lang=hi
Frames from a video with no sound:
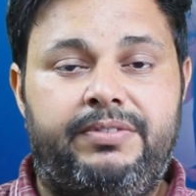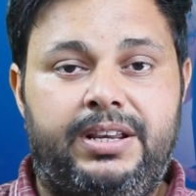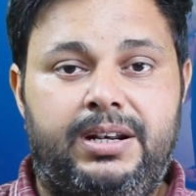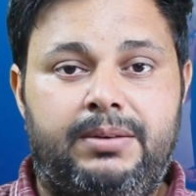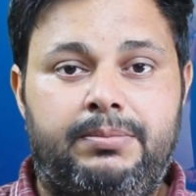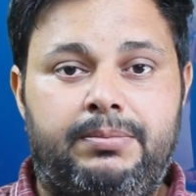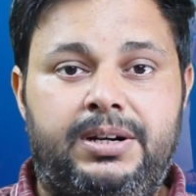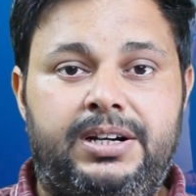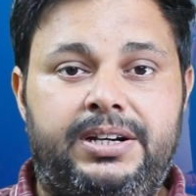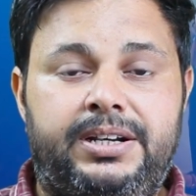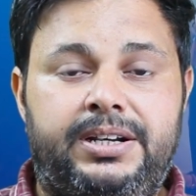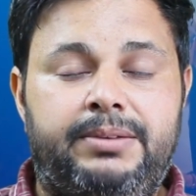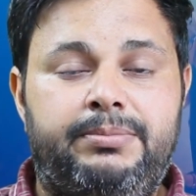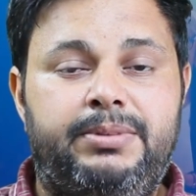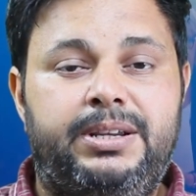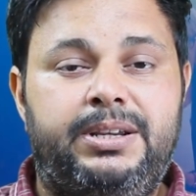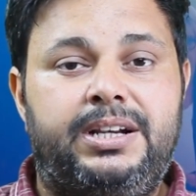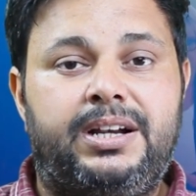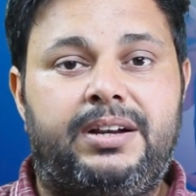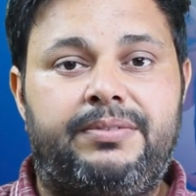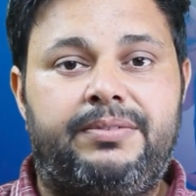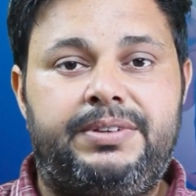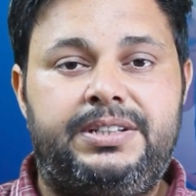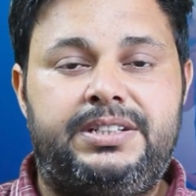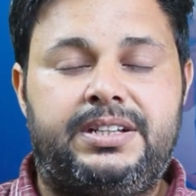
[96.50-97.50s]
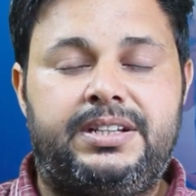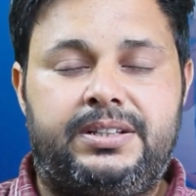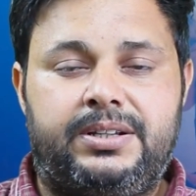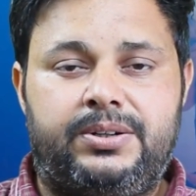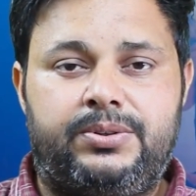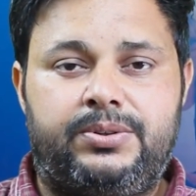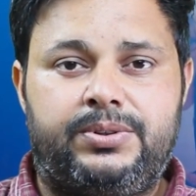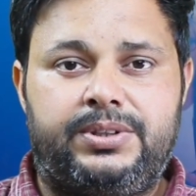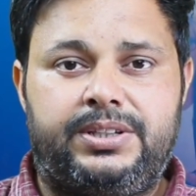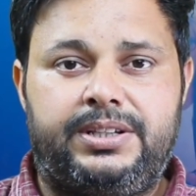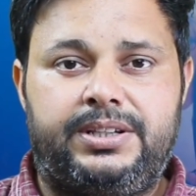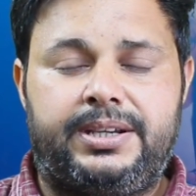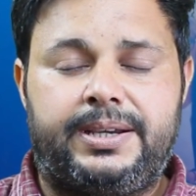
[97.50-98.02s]
अवेलेबलिटी भी काफ़ी ज़्यादा
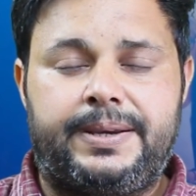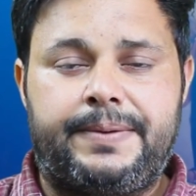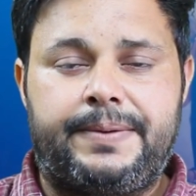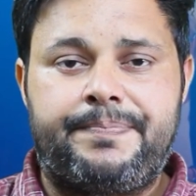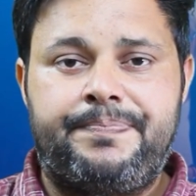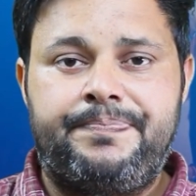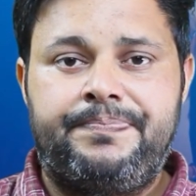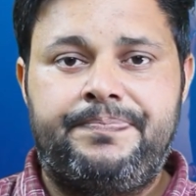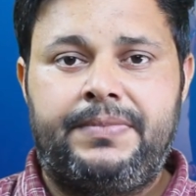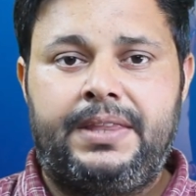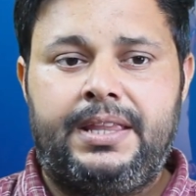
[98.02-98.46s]
होती है